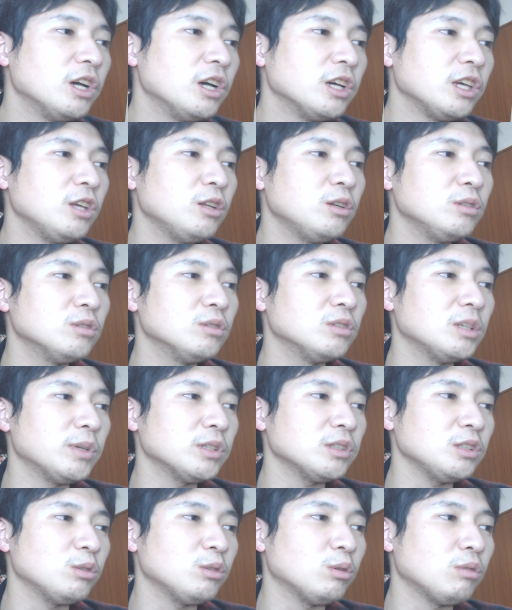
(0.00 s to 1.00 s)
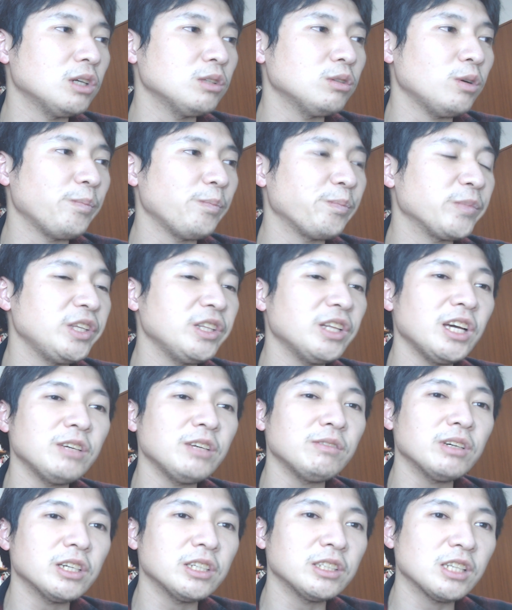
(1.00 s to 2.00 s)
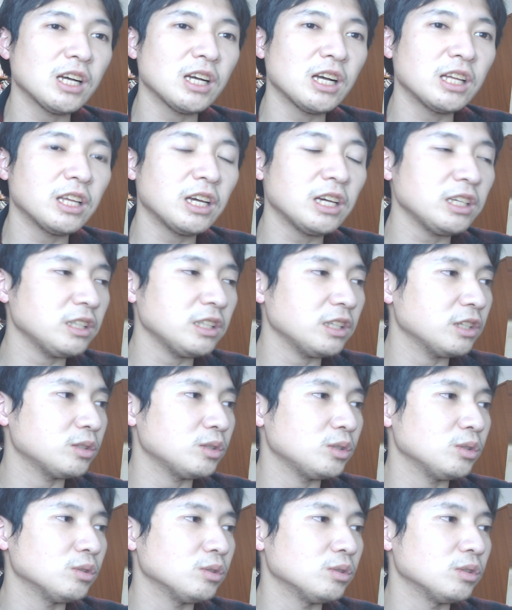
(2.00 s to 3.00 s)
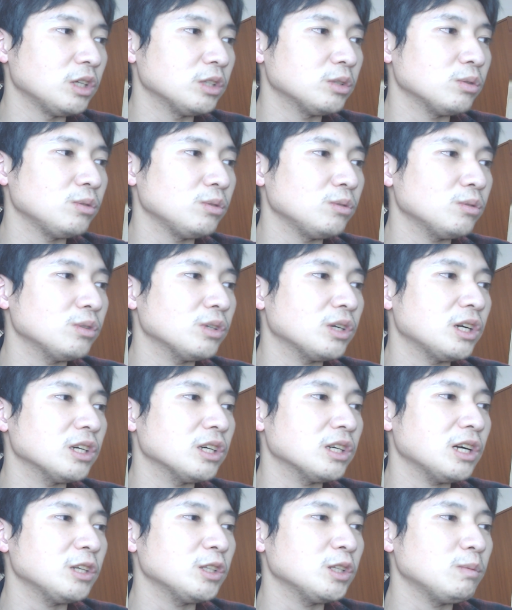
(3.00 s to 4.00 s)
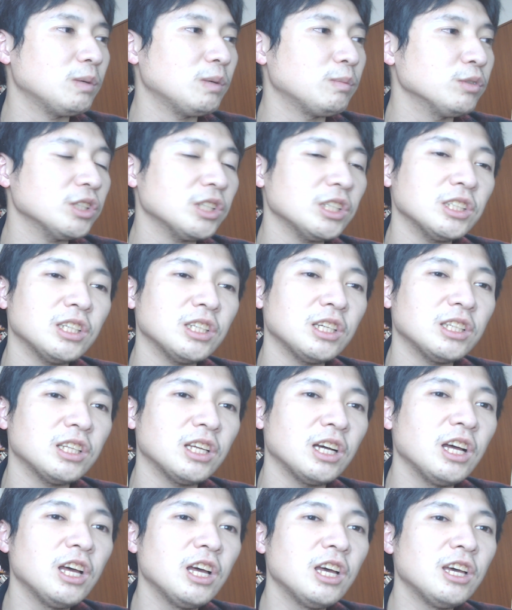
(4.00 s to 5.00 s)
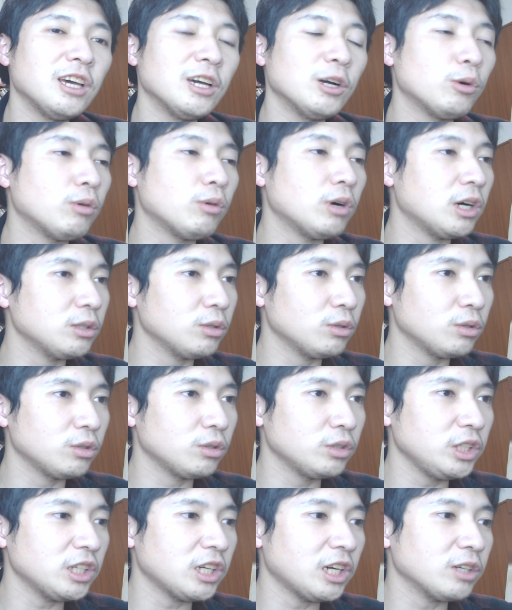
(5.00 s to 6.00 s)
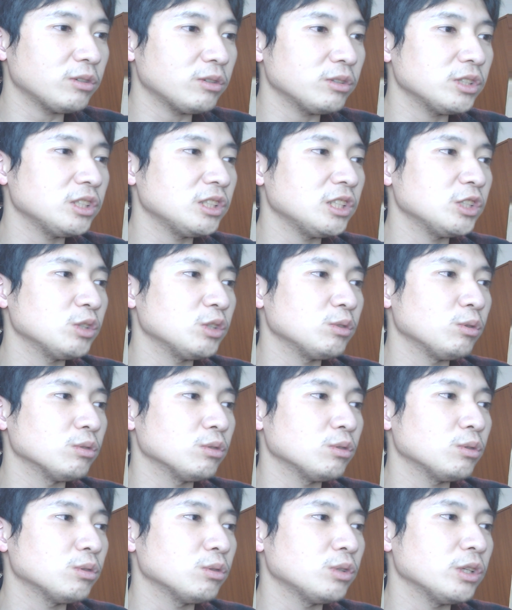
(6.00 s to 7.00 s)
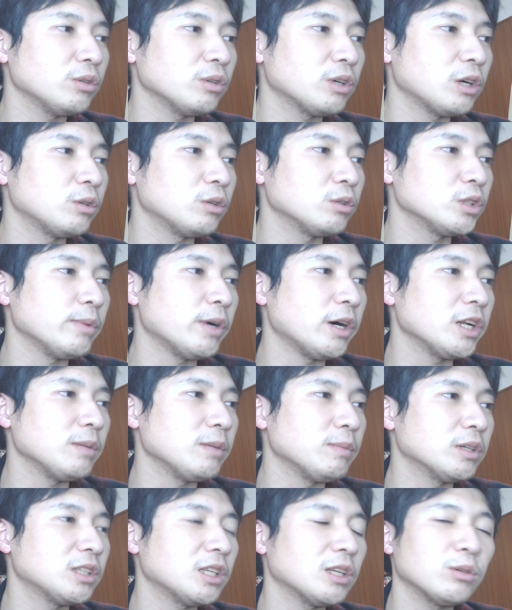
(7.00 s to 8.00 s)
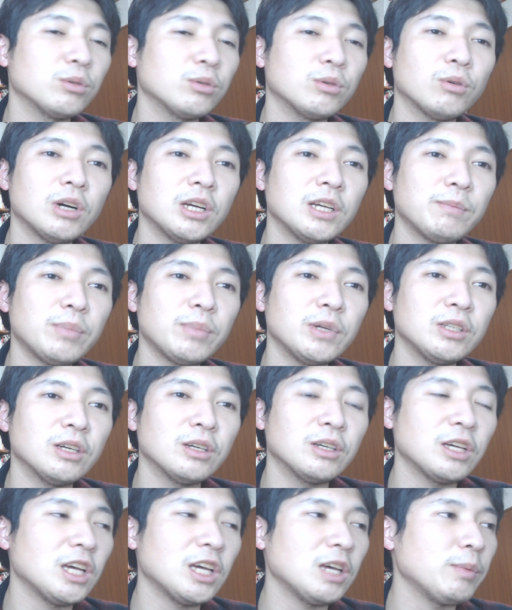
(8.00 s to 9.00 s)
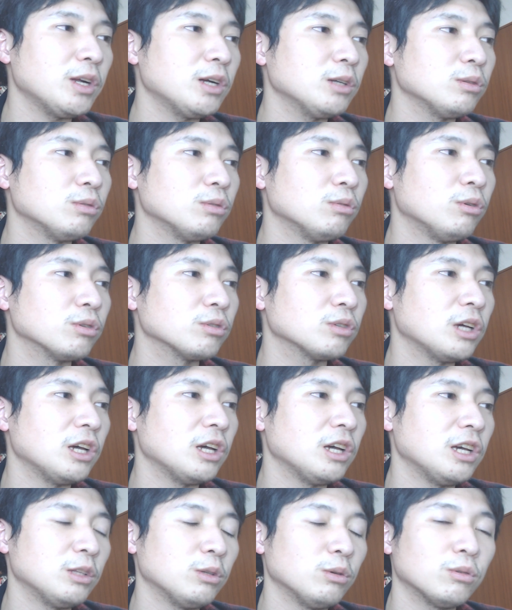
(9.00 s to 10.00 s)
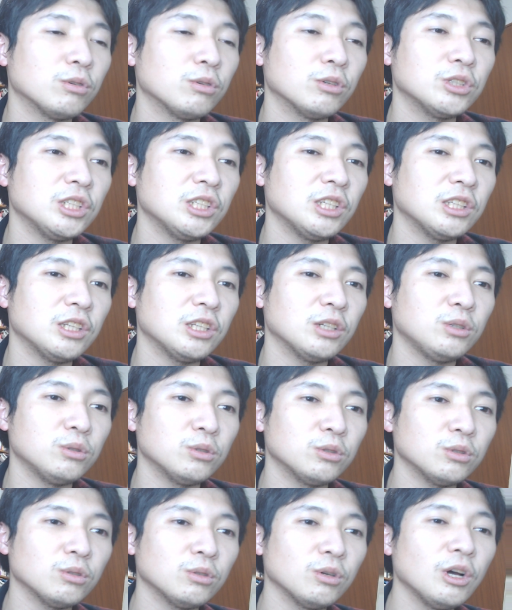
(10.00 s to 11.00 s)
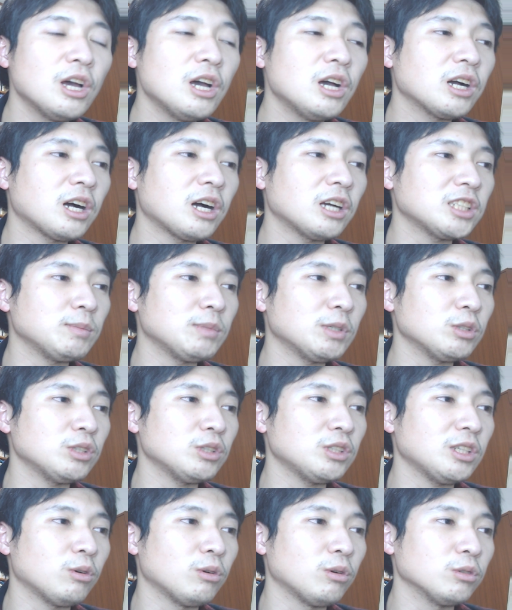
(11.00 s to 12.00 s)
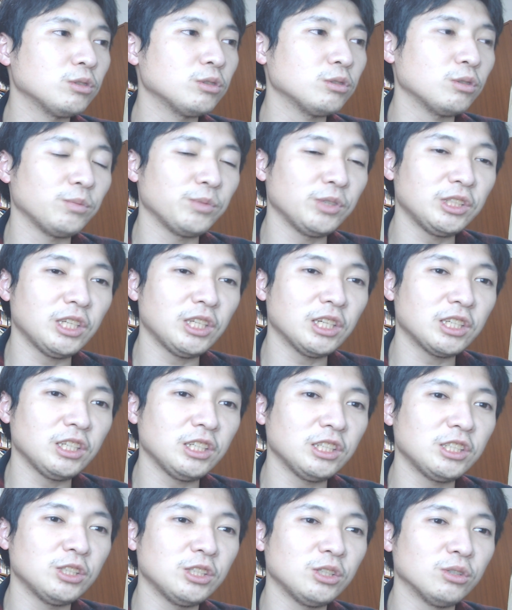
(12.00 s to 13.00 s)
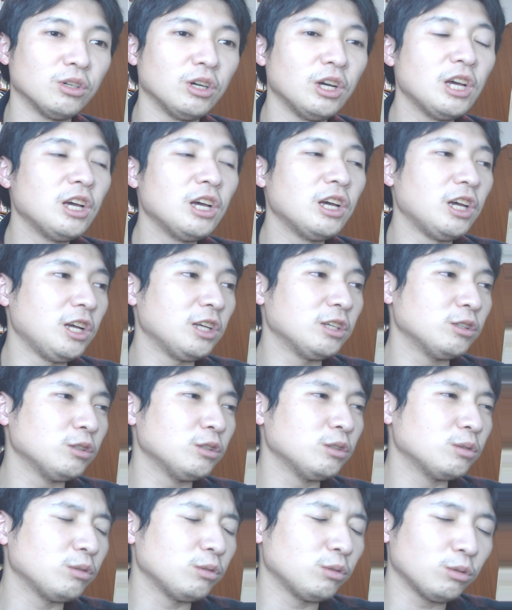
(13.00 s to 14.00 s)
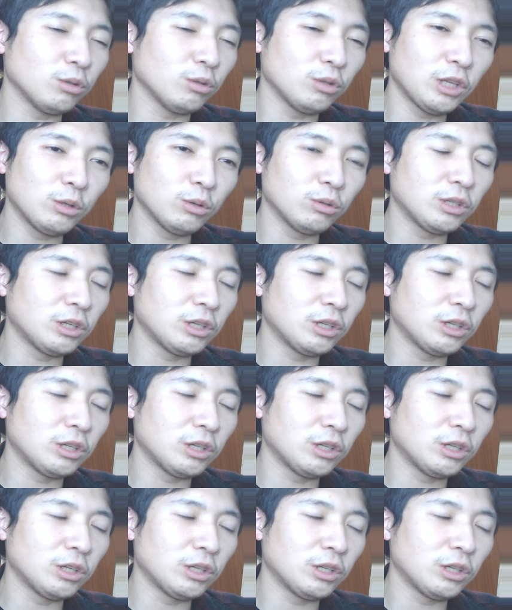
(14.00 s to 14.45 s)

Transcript: いるので、別にフォワードにいないわけじゃないんですよね。そういうことを考えると、まあ、もしかしたらただ、えー、フォワードに外国人選手、どんどん取ってくる可能性もあります。ただ、ここはやっぱりね、えー、ベラードの、えー、動向次第になってくるので、ちょっと鹿島としては今後、ちょっと移籍市場、えー、ちょっとね、どう